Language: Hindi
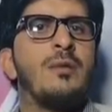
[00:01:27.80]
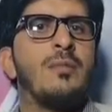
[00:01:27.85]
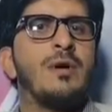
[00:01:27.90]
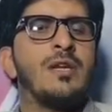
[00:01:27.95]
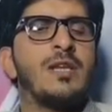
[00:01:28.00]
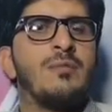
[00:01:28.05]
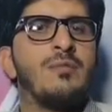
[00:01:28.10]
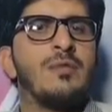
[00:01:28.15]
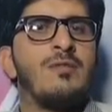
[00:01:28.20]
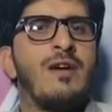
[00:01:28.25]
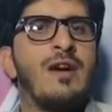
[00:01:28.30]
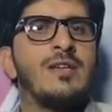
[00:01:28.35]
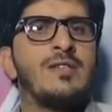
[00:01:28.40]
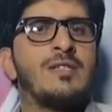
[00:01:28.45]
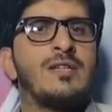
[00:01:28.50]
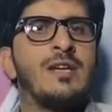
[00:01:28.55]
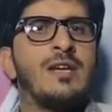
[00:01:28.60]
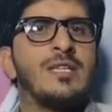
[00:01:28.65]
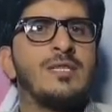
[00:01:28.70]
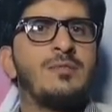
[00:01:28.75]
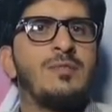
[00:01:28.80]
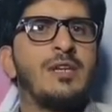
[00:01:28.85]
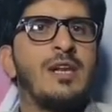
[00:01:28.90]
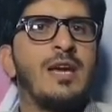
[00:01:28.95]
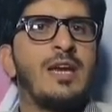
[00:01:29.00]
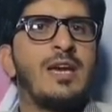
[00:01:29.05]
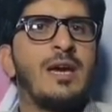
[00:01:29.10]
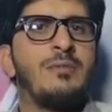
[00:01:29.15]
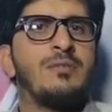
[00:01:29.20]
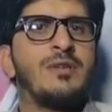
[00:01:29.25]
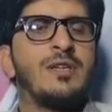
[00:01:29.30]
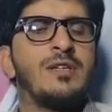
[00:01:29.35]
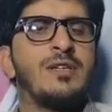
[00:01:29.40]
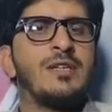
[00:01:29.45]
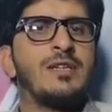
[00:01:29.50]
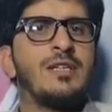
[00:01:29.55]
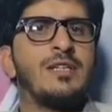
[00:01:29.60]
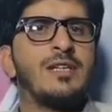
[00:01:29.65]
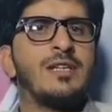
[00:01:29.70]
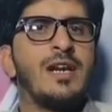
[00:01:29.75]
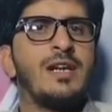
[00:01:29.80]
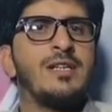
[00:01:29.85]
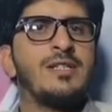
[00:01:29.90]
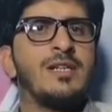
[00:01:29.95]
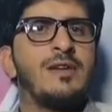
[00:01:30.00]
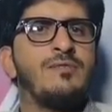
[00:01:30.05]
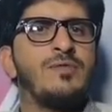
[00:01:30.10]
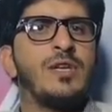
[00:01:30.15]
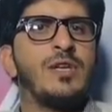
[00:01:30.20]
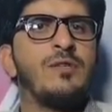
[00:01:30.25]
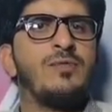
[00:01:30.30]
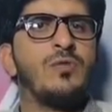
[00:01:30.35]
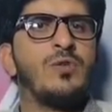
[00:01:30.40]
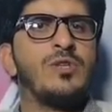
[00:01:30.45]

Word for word: मरीम नवाज़ के हस्बैंड हैं कैप्टन रिटायर्ड सफदर